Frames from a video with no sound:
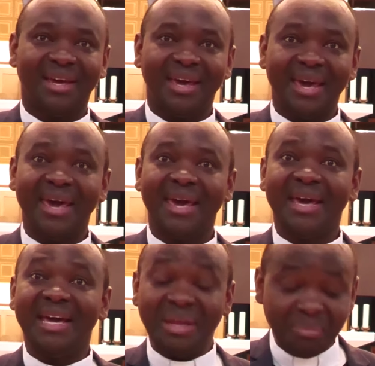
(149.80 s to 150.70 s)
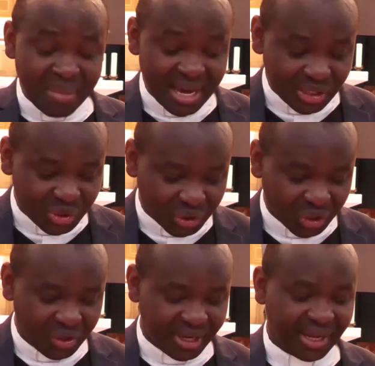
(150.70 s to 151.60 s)
è
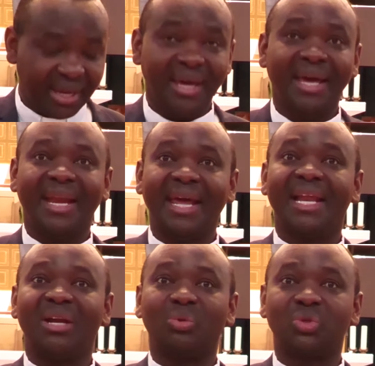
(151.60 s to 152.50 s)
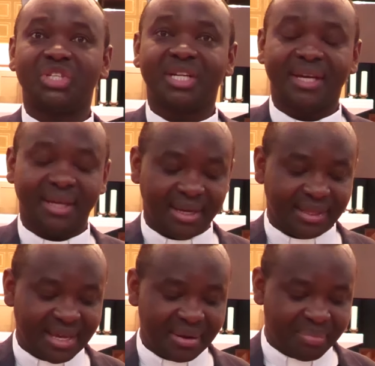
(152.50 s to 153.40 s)
l'immersione nella luce
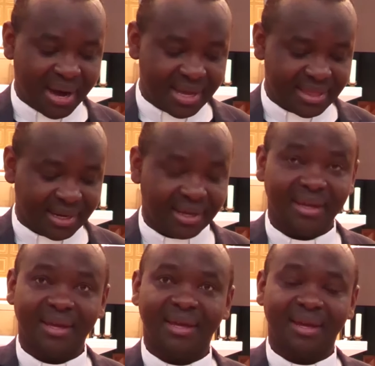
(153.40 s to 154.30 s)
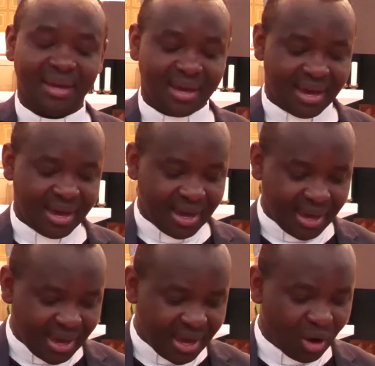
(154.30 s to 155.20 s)
del Padre,
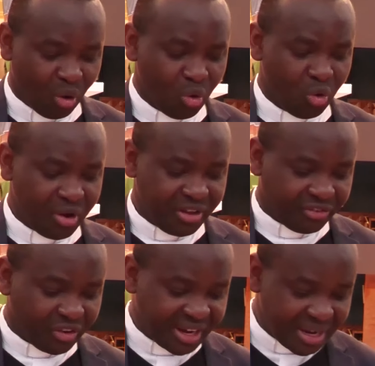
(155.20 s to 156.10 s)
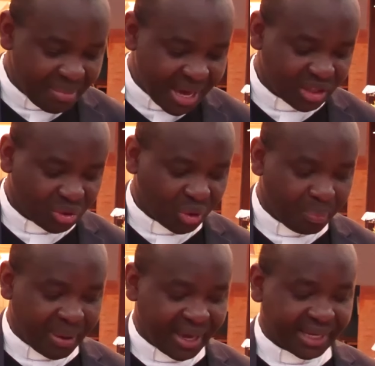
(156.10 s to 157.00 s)
è un rifornimento
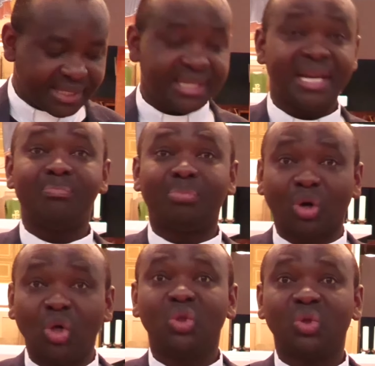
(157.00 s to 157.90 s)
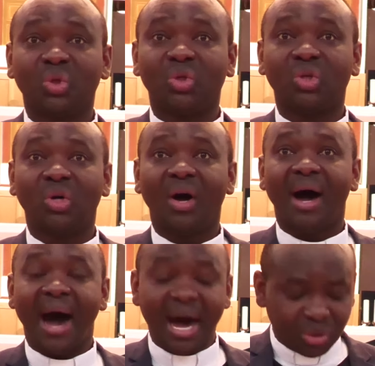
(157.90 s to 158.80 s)
per essere pronto a
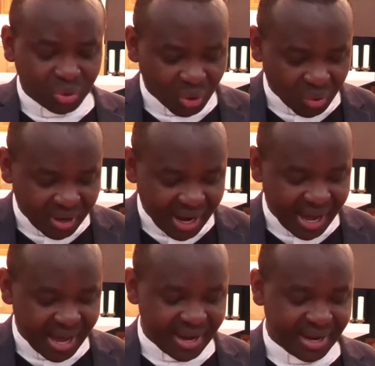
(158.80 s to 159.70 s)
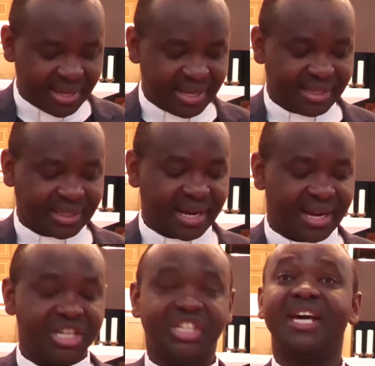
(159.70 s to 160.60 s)
a tornare tra
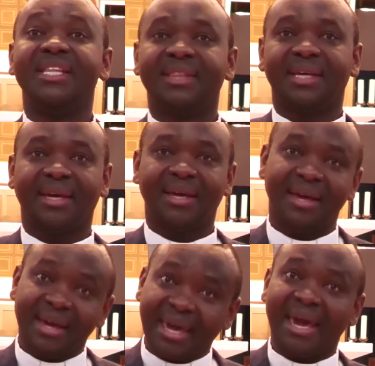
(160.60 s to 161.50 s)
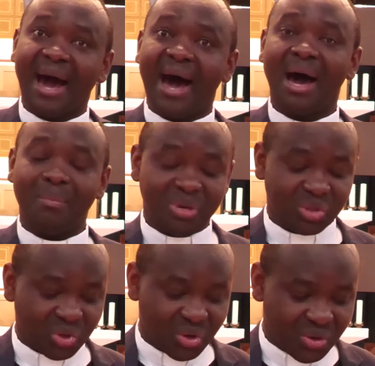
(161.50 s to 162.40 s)
la gente che ha
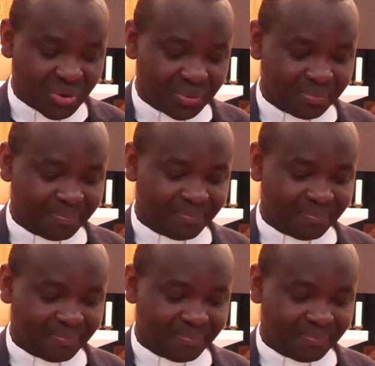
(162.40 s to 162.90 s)
bisogno.